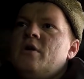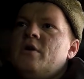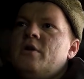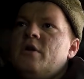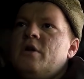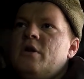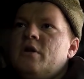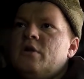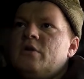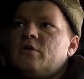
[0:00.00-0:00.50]

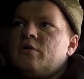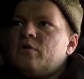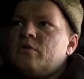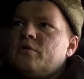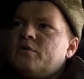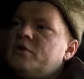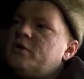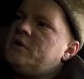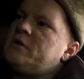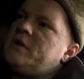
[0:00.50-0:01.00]
И
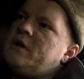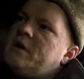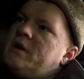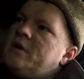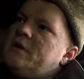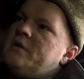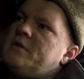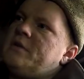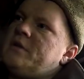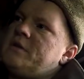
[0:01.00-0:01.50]
накрутил на,
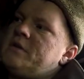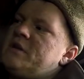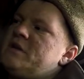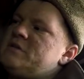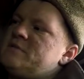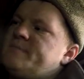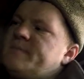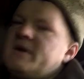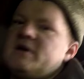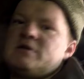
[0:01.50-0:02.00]
на
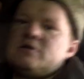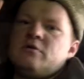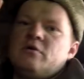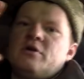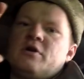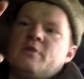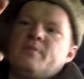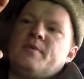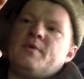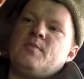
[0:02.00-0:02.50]
глаз
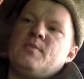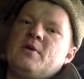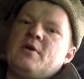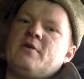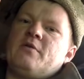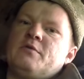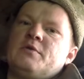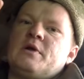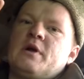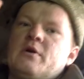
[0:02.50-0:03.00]
прослойка
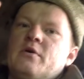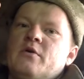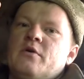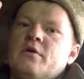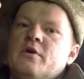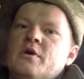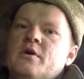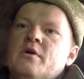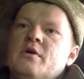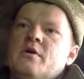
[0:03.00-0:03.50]
примерно вот
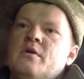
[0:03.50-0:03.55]
такой